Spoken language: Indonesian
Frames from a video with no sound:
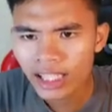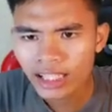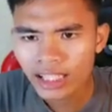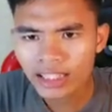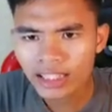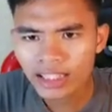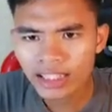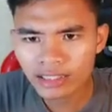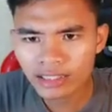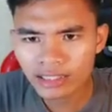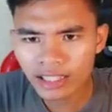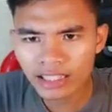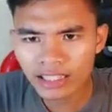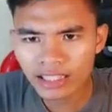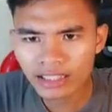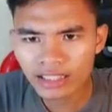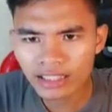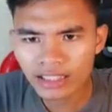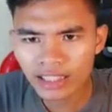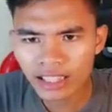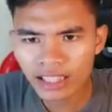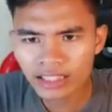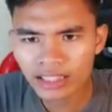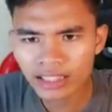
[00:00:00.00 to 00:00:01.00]
Kita ini
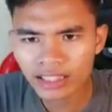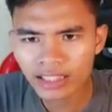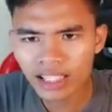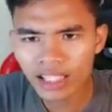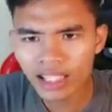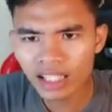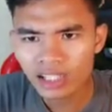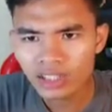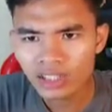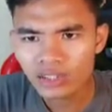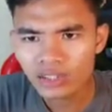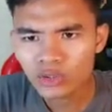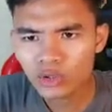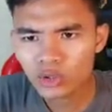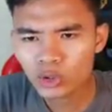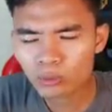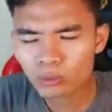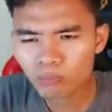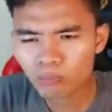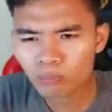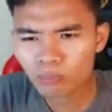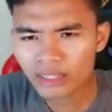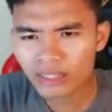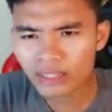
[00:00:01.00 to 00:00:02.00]
adalah
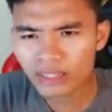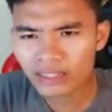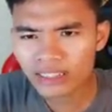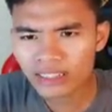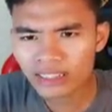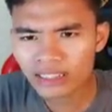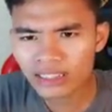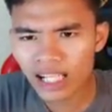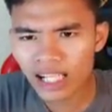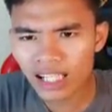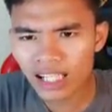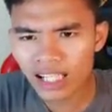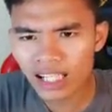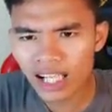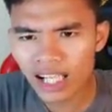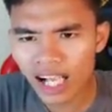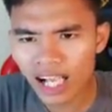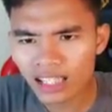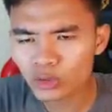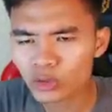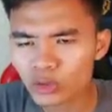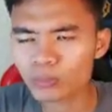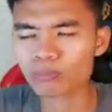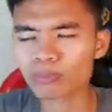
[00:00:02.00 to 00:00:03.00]
superstar
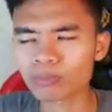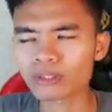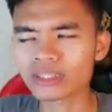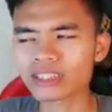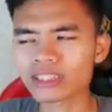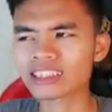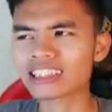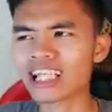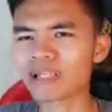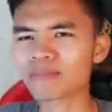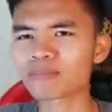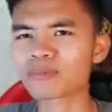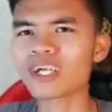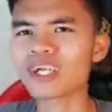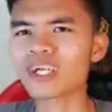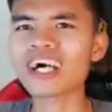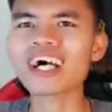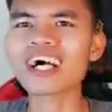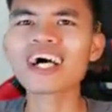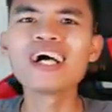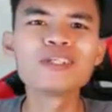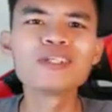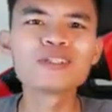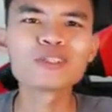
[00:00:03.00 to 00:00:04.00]
Superstar
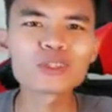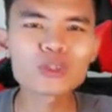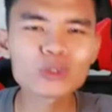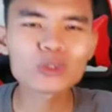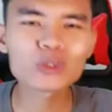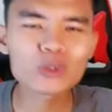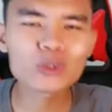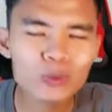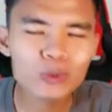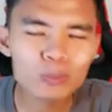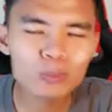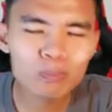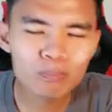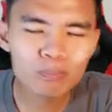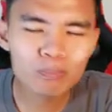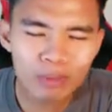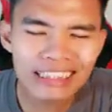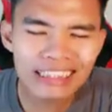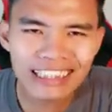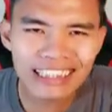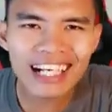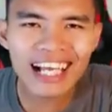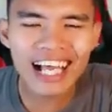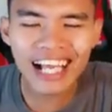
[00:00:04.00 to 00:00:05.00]
pula
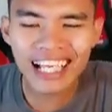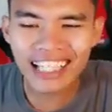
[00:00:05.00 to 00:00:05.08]
superstar